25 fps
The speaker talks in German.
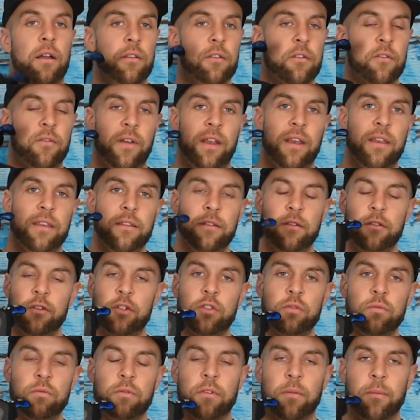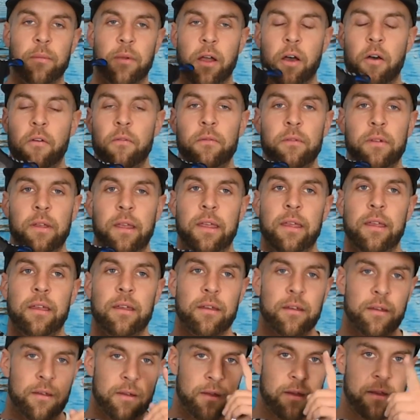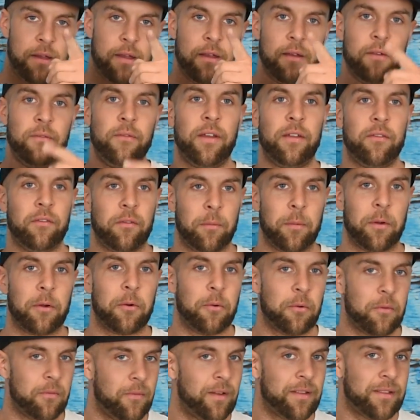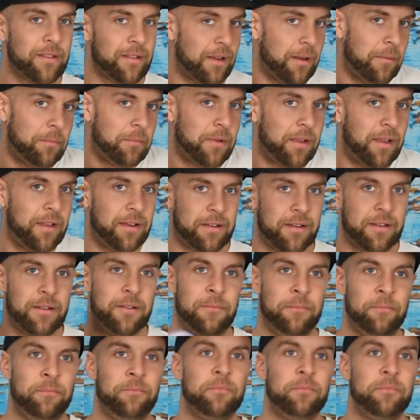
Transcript: insofern ich diesen Schuh zum Laufen kriege, werden wir mal gucken, was da abgeht.